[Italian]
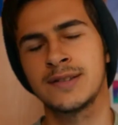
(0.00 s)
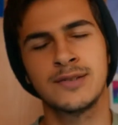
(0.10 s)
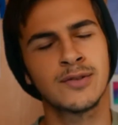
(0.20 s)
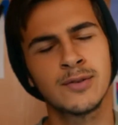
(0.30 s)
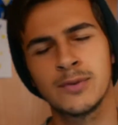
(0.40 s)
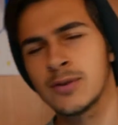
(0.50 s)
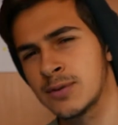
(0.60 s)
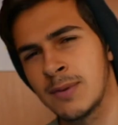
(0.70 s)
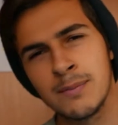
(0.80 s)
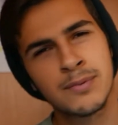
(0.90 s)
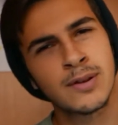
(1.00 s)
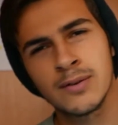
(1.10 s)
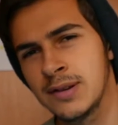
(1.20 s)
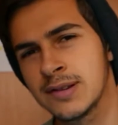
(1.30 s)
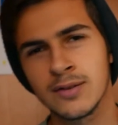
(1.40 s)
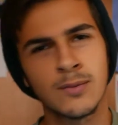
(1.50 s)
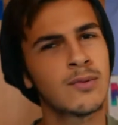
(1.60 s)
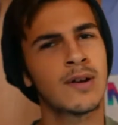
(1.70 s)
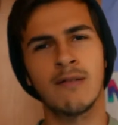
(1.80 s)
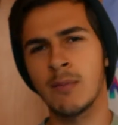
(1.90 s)
ragazzino, non mi ricordo mai il protagonista.
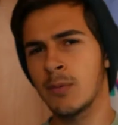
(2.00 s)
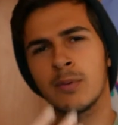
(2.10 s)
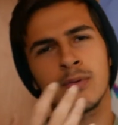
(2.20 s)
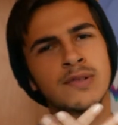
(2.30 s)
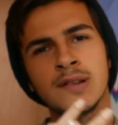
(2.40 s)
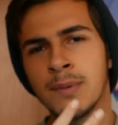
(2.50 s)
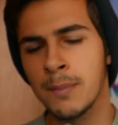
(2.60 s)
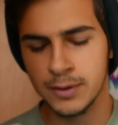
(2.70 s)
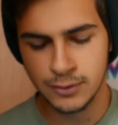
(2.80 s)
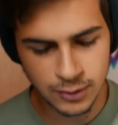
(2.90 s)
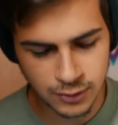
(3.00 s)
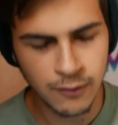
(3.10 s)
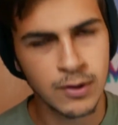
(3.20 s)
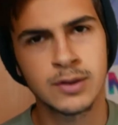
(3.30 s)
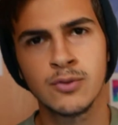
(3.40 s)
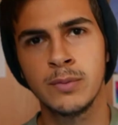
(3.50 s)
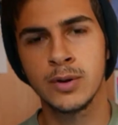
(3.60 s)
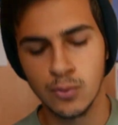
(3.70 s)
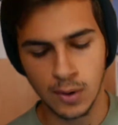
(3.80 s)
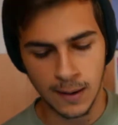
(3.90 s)
Comunque eravamo proprio così, pappa e ciccio, infatti lui mi
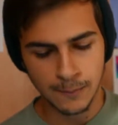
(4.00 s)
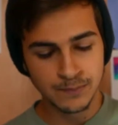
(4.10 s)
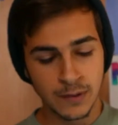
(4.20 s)
cura.